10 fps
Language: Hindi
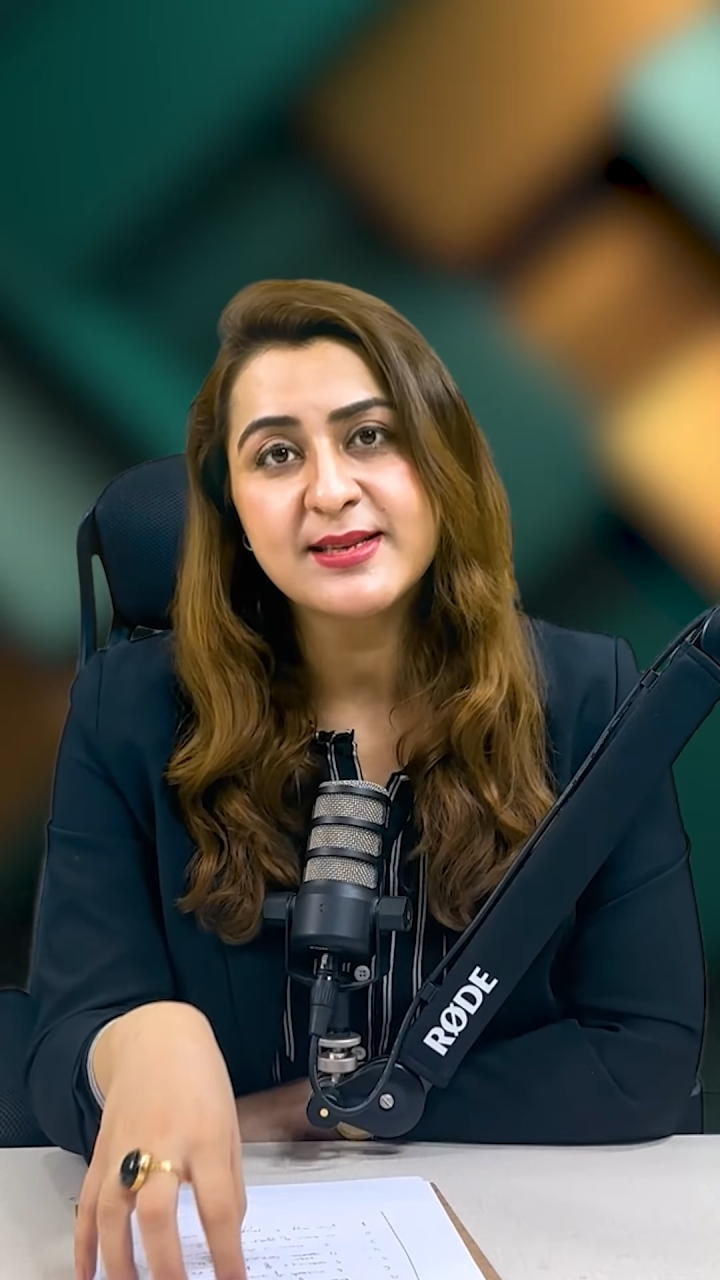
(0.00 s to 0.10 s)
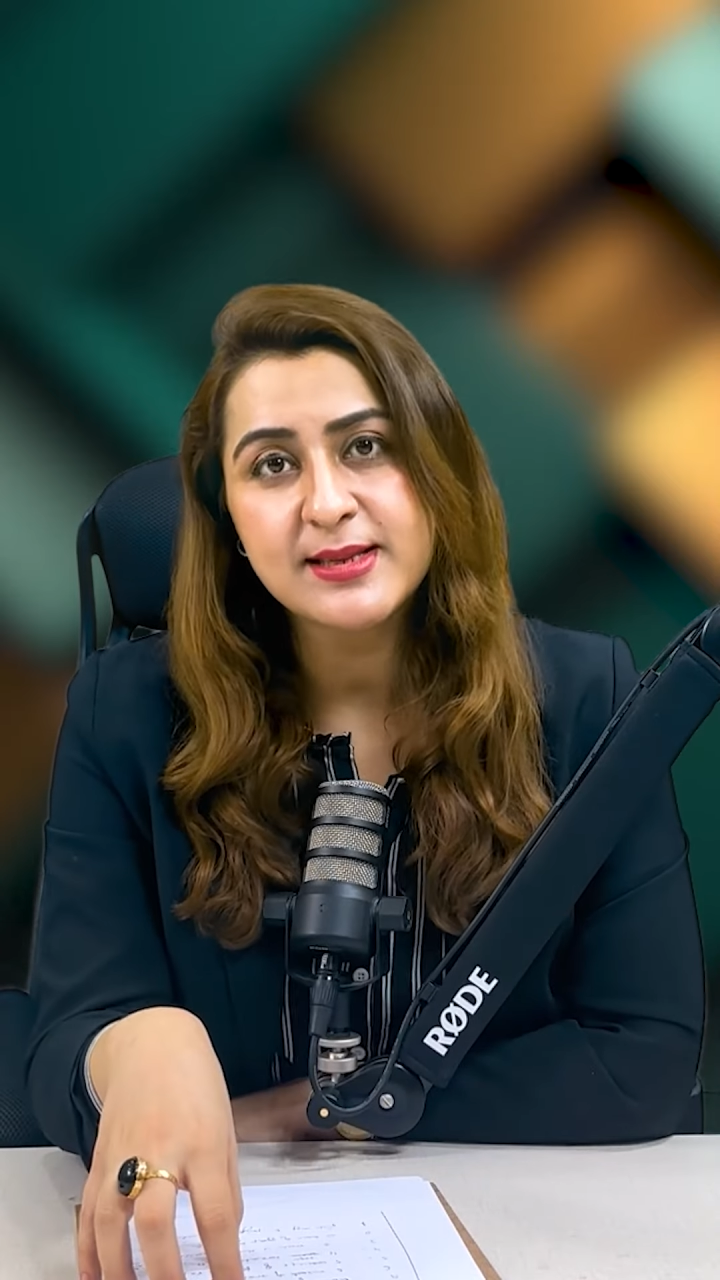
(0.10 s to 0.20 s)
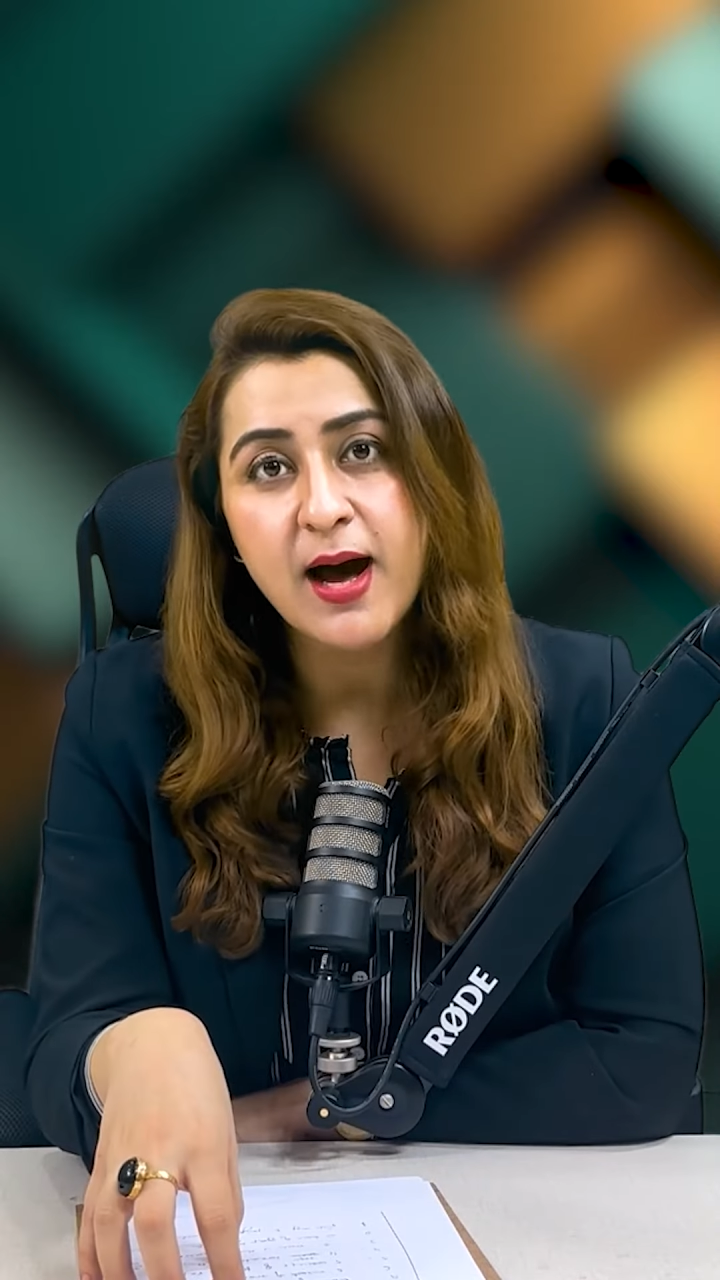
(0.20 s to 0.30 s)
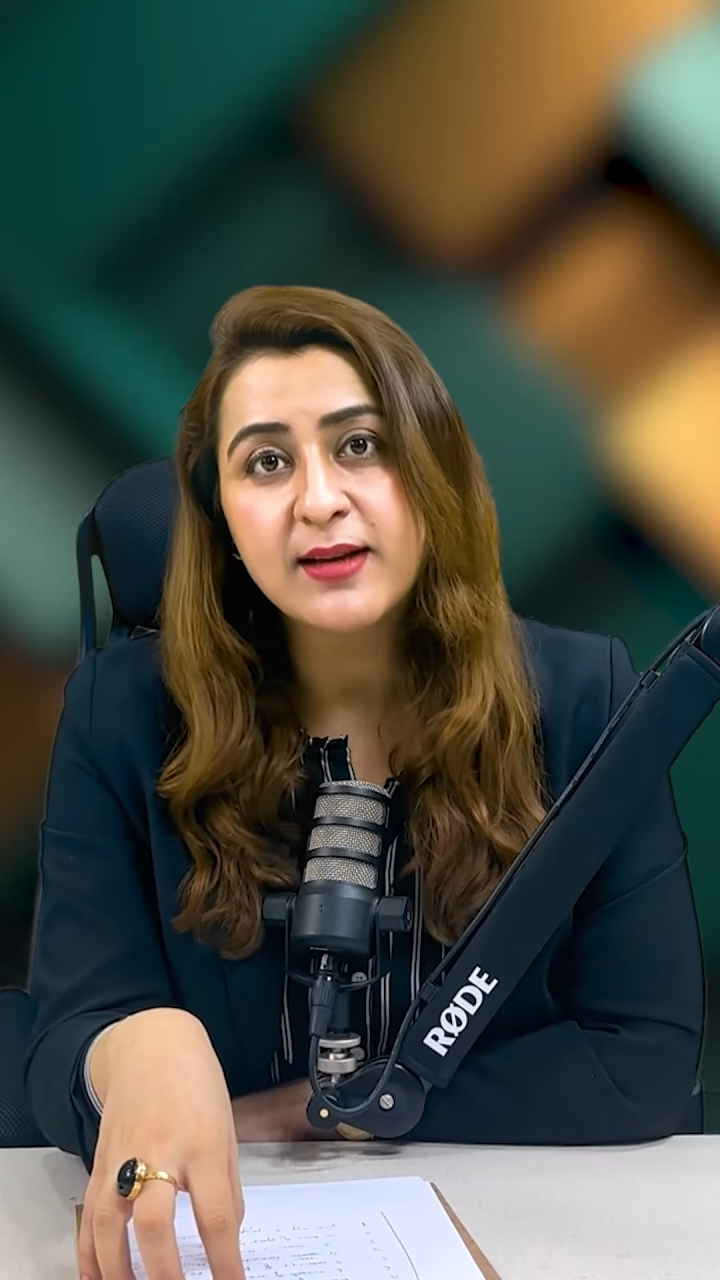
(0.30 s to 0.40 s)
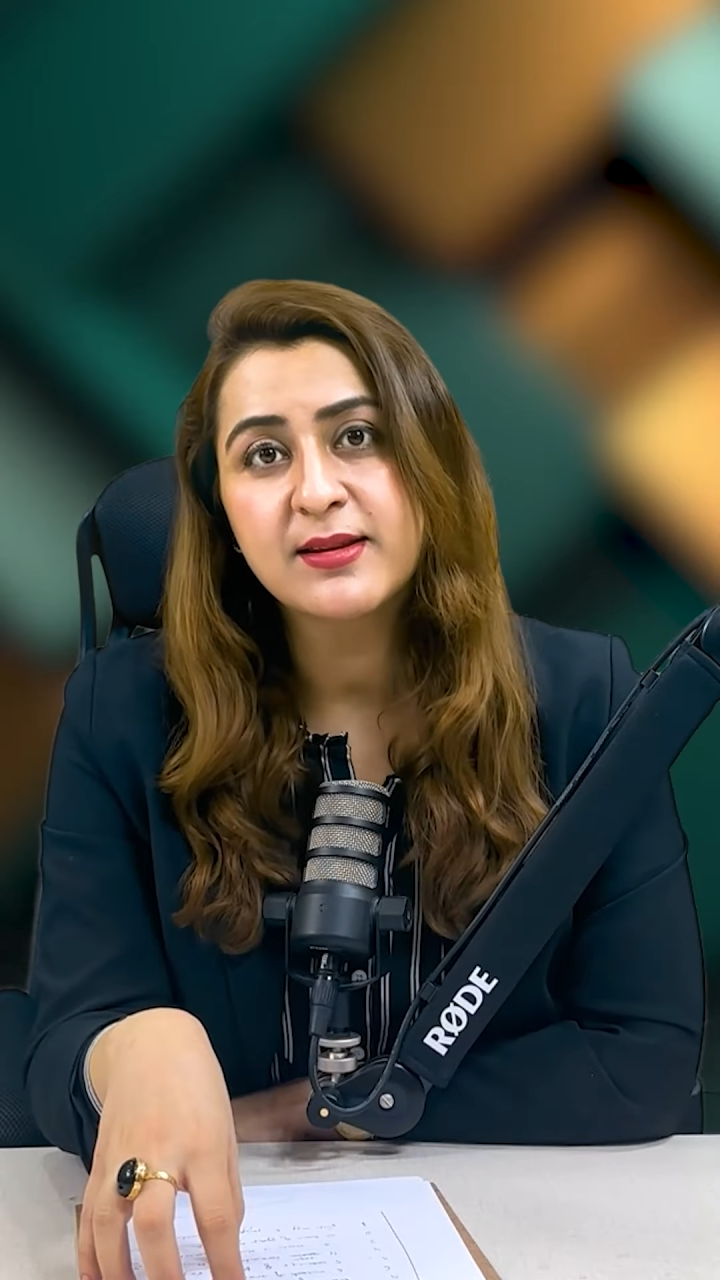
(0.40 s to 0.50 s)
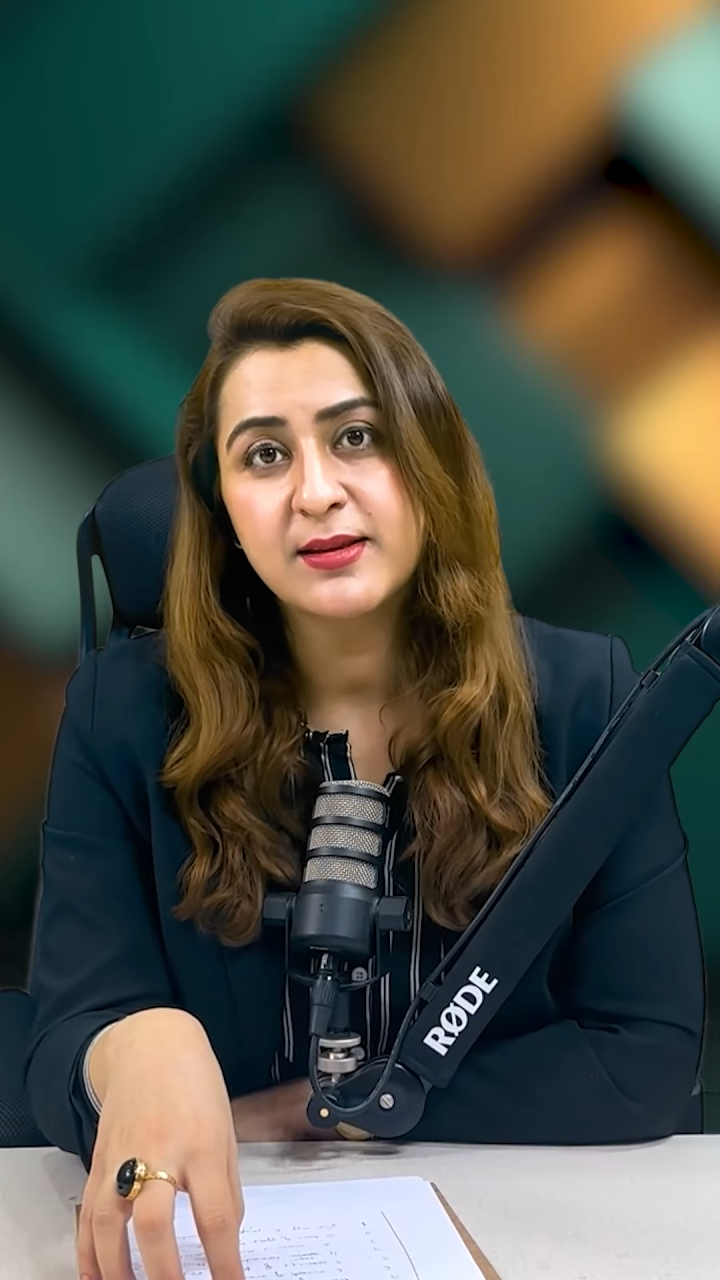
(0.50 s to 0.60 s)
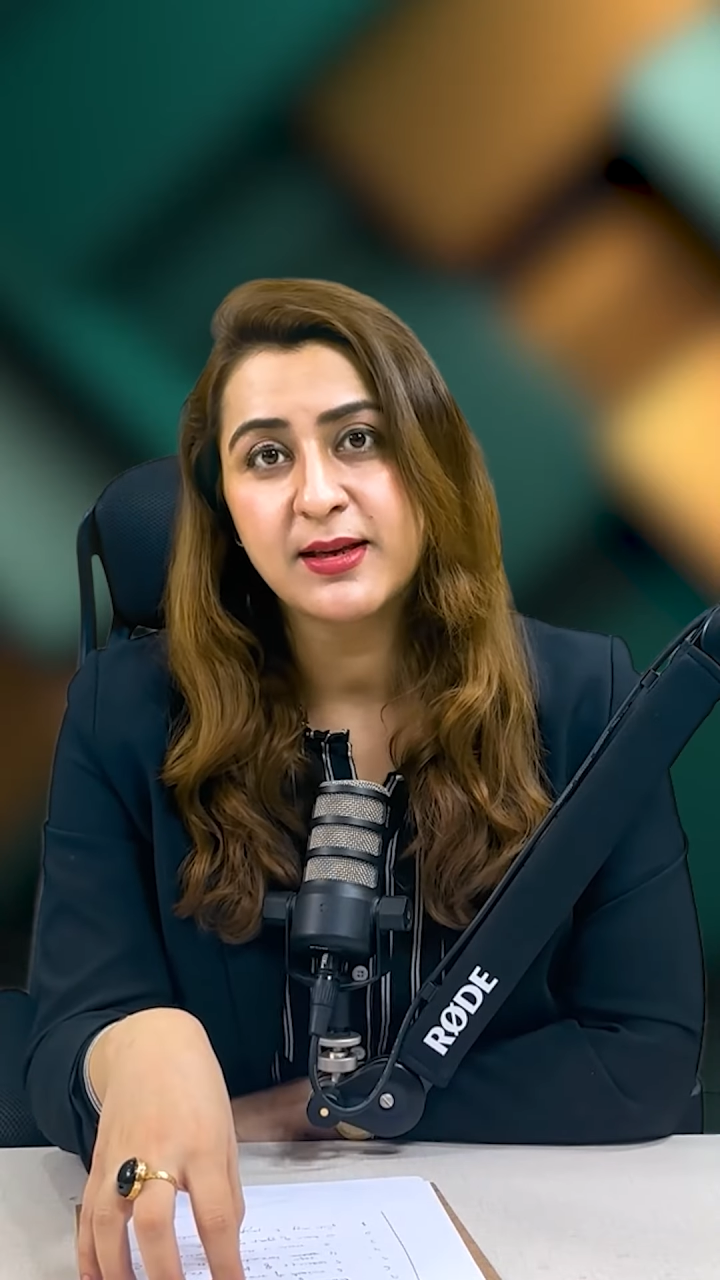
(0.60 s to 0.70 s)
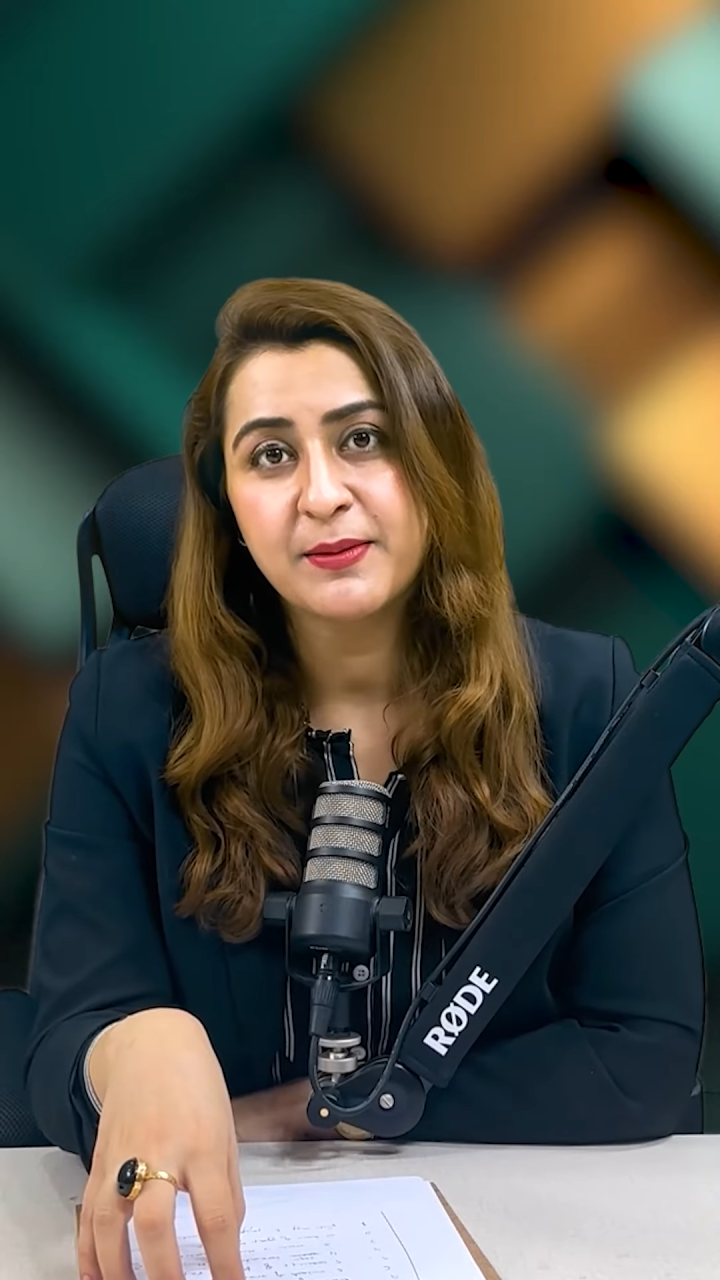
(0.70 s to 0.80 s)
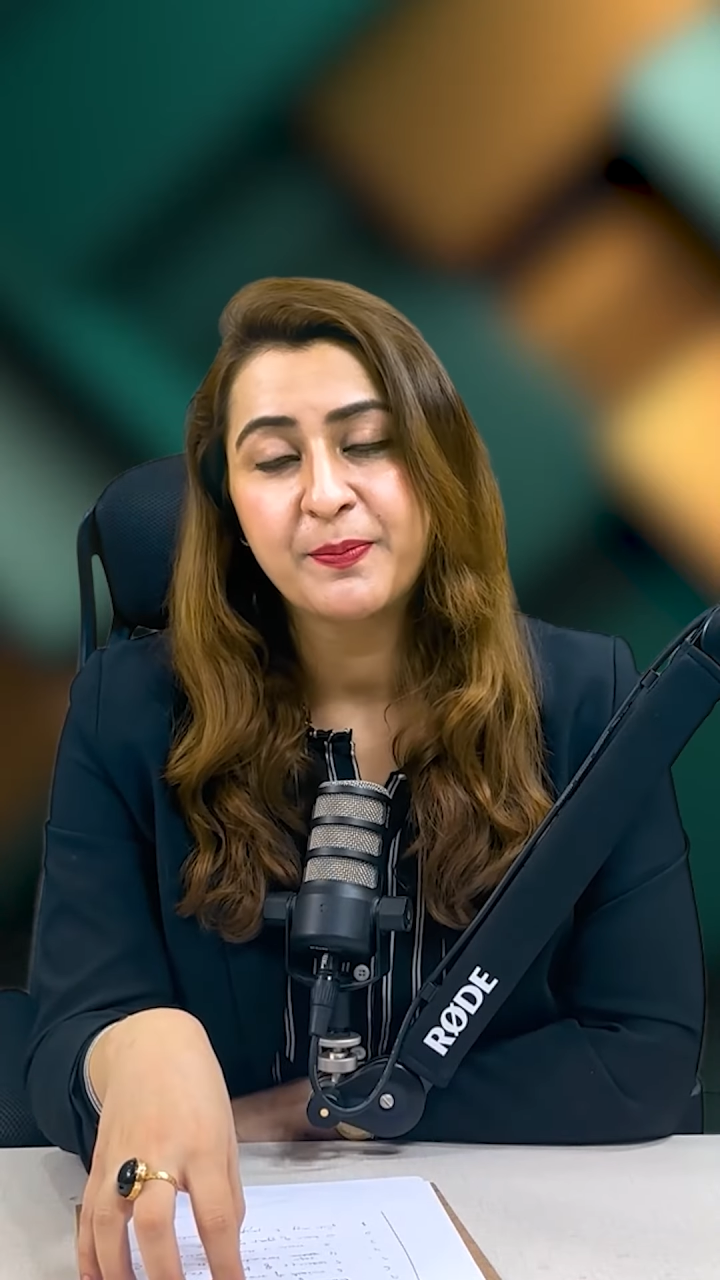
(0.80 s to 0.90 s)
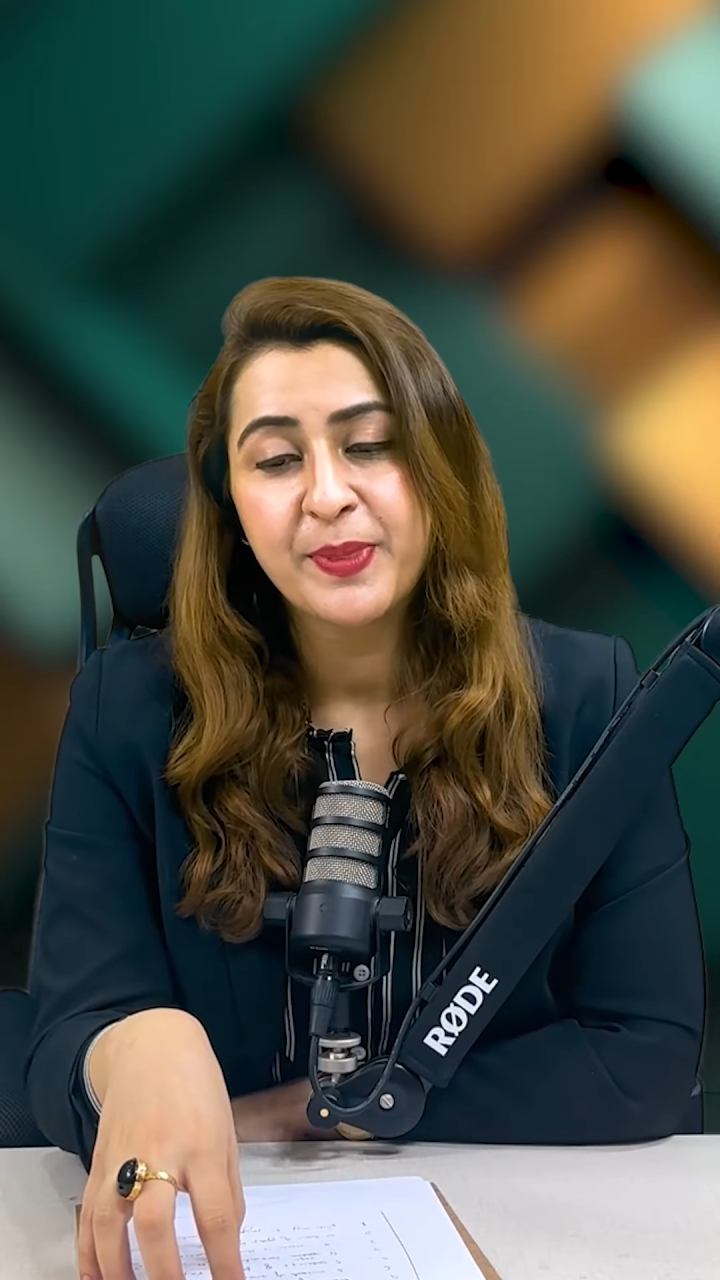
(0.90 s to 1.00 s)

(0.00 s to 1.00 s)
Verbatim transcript: साथ दें